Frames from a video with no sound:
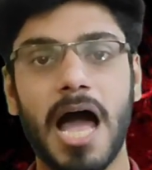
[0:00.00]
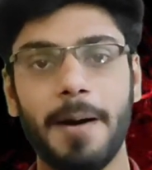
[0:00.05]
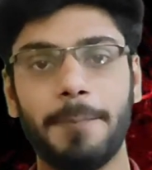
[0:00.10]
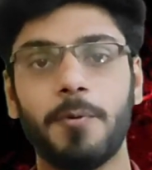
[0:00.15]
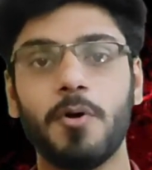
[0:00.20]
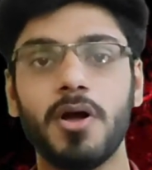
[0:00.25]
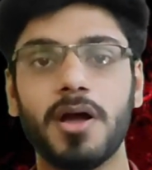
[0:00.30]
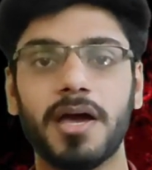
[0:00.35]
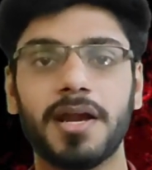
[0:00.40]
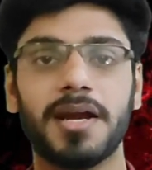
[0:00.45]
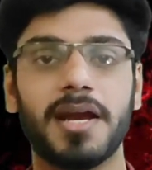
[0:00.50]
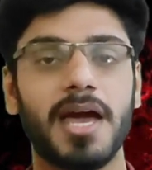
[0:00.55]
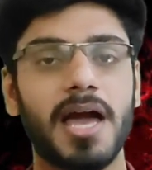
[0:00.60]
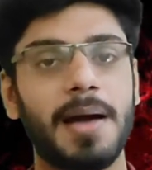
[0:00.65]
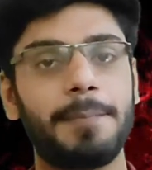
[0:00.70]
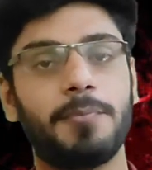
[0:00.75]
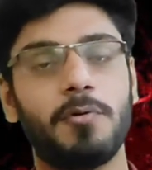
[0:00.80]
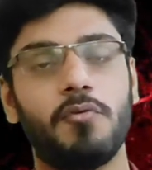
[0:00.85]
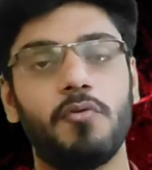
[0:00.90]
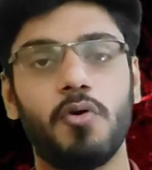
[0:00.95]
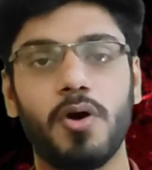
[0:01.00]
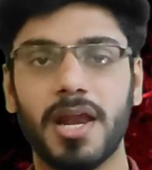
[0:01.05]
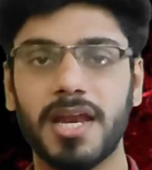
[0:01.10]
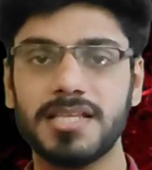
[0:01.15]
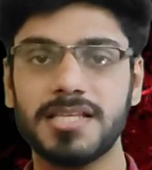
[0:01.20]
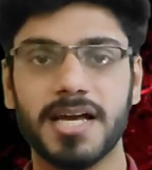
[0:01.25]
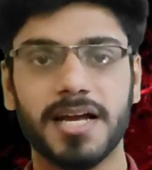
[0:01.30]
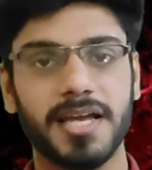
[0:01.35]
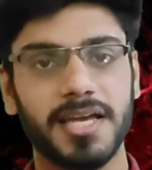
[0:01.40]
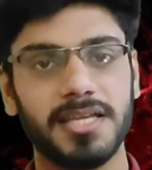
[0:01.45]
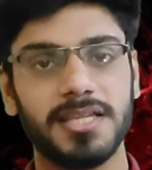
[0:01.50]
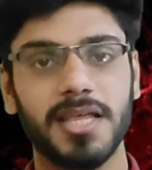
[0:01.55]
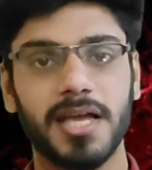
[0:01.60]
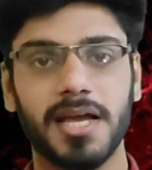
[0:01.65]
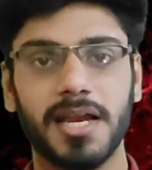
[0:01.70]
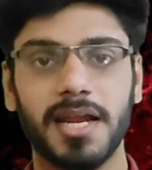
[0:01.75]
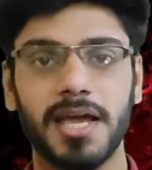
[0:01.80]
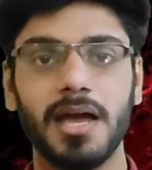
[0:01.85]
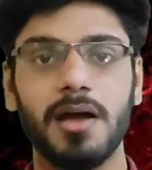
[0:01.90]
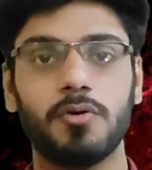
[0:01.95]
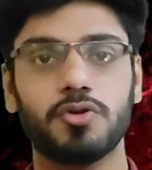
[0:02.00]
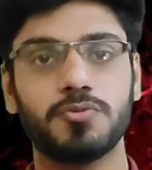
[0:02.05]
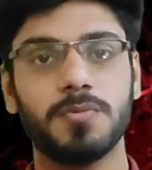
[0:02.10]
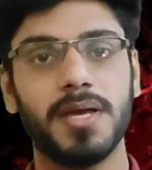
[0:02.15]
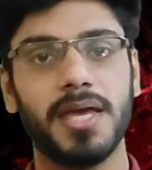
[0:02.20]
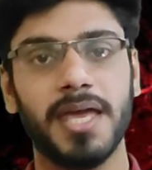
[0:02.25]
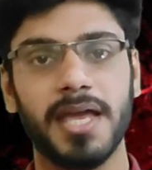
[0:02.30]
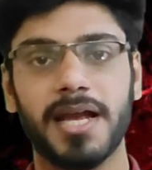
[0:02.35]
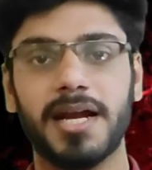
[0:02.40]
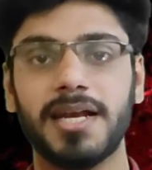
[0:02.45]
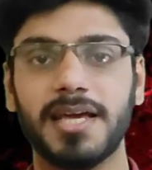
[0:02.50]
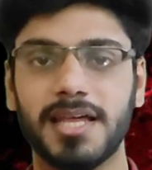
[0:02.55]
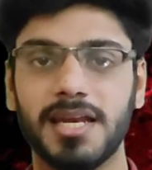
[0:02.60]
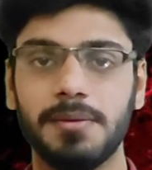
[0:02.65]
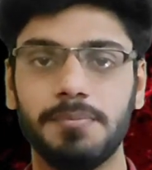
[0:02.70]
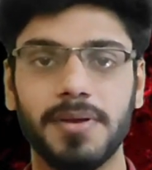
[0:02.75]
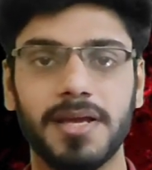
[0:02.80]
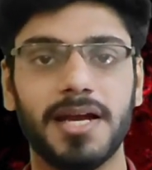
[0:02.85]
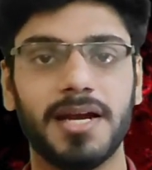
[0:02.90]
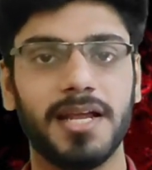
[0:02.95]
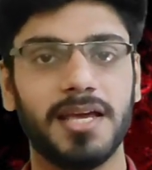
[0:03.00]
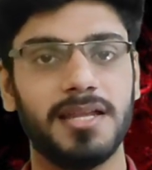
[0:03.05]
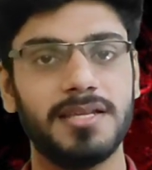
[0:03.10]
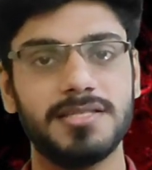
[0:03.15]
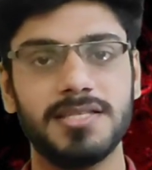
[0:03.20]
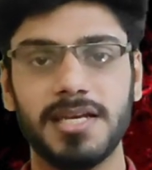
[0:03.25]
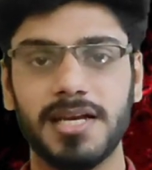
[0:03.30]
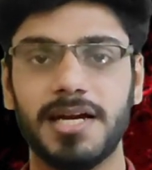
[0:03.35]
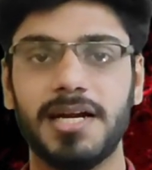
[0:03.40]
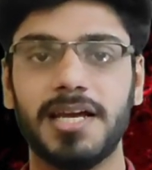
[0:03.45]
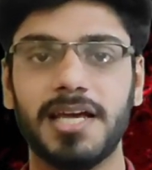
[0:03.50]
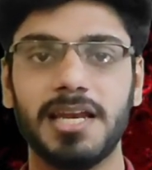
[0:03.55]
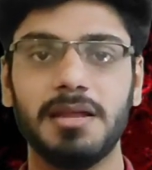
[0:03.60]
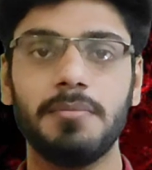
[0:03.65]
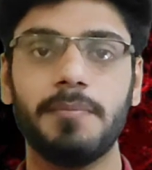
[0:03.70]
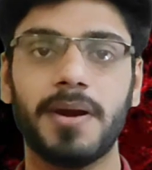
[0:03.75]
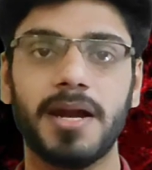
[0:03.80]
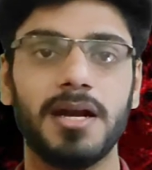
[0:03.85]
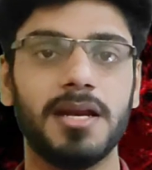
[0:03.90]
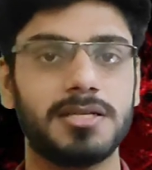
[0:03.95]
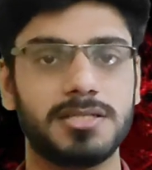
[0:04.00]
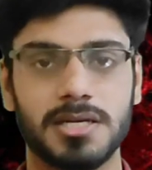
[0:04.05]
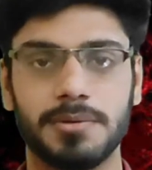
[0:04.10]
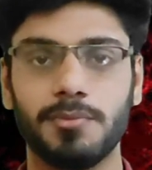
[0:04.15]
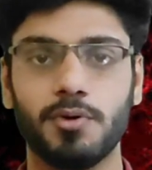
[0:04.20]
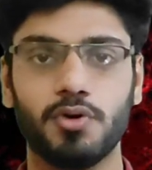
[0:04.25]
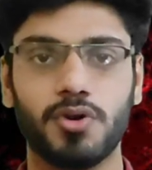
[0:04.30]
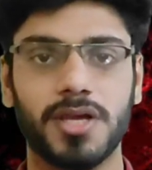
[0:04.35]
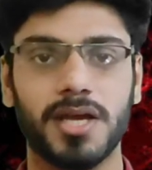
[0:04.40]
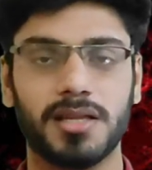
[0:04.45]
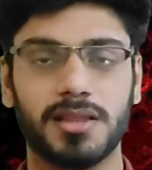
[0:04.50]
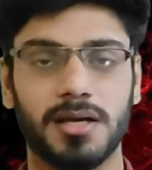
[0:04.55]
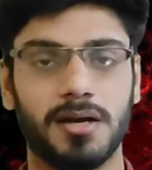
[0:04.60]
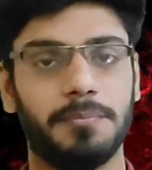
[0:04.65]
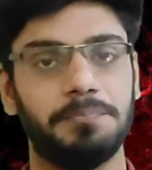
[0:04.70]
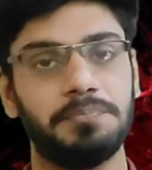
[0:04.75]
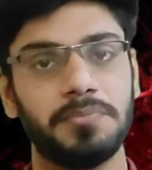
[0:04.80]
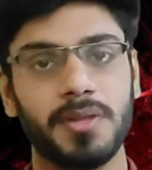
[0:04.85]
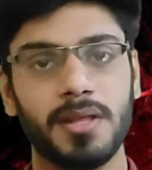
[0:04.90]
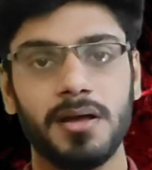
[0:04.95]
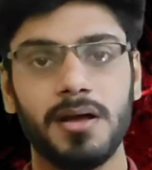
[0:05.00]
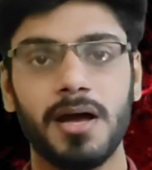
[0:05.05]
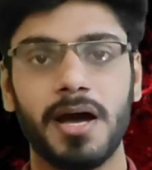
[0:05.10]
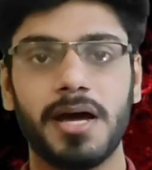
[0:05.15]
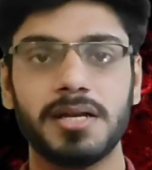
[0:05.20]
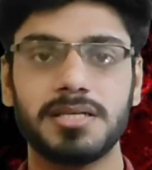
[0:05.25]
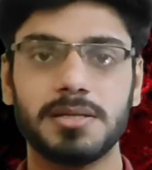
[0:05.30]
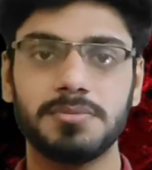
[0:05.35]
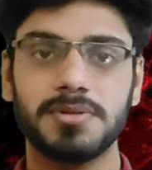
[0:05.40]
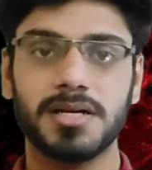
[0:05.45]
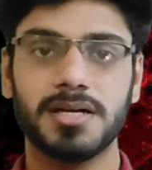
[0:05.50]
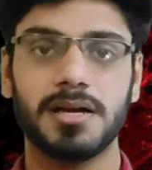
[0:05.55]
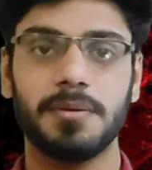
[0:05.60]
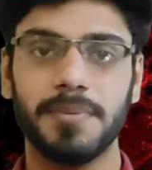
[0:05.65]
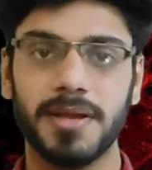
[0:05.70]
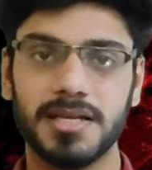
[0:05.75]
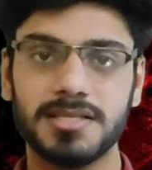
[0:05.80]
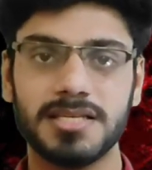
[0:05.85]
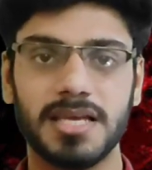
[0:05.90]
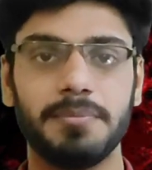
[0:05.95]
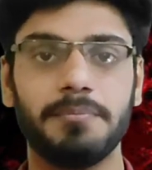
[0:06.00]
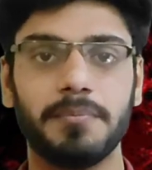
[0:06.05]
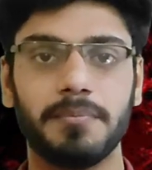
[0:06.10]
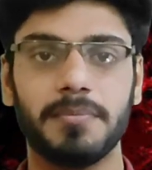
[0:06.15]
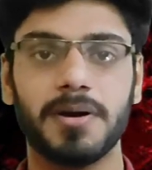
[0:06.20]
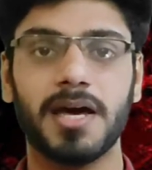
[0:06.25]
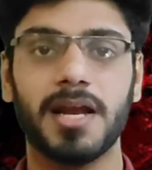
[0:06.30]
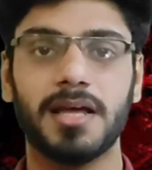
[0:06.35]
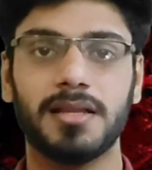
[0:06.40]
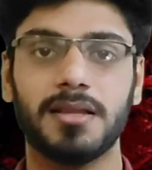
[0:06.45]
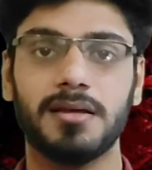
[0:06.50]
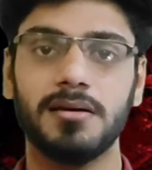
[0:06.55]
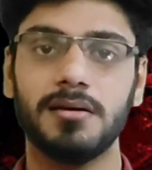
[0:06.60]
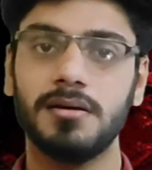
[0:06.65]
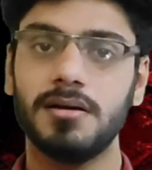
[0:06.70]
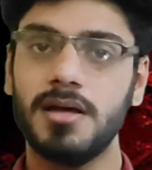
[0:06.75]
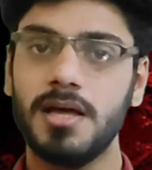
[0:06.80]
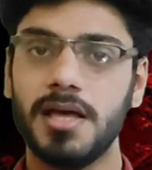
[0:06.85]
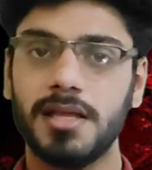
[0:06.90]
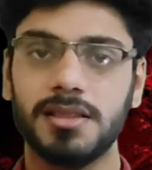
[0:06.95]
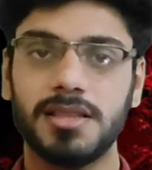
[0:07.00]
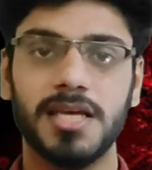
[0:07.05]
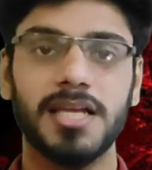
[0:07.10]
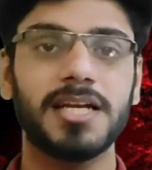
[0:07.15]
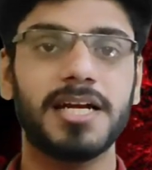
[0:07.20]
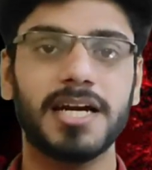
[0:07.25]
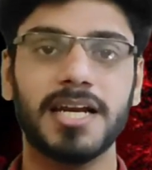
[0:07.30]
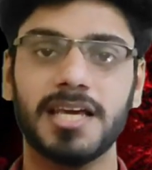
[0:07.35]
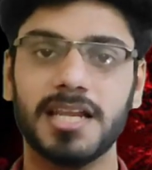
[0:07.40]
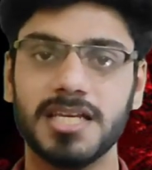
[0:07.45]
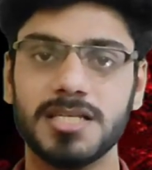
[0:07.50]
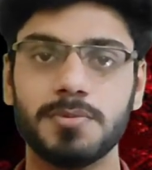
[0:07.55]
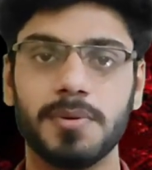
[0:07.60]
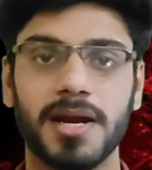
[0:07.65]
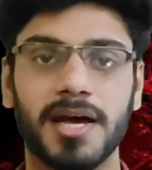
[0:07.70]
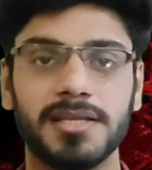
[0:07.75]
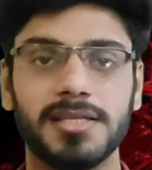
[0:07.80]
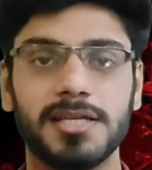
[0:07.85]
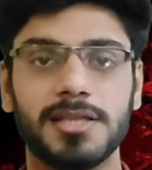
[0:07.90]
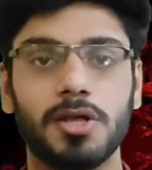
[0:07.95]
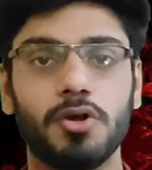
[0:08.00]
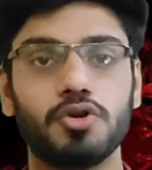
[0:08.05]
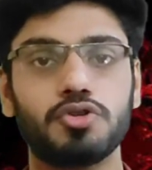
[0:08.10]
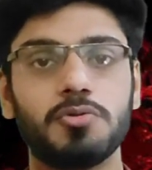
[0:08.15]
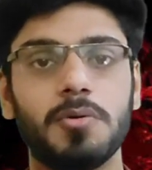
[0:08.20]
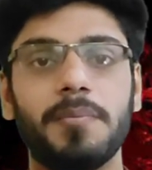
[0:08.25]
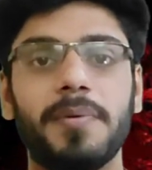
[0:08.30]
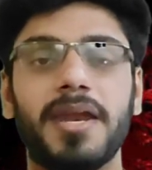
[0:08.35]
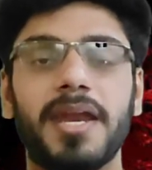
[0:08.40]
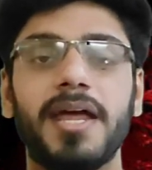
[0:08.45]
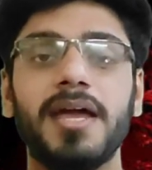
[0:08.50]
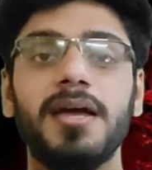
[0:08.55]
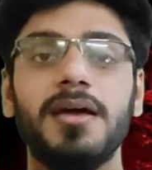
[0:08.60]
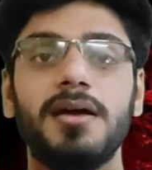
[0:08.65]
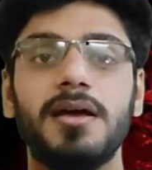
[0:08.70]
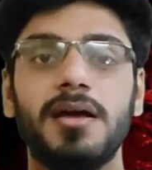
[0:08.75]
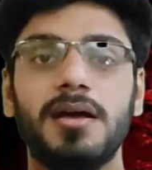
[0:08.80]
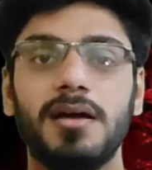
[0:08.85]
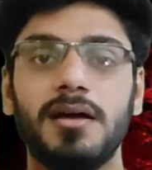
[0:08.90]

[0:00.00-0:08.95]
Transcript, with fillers: आपको क्या करना है आपको वो वाले जाके ही देखने हैं उसमें ए कैटेगरी बी कैटेगरी सी कैटेगरी मैंने डिस्ट्रीब्यूट किया था हर सब्जेक्ट का मैंने सेम करा था तीन कैटेगरीज बना दिए थे और उसमें मैंने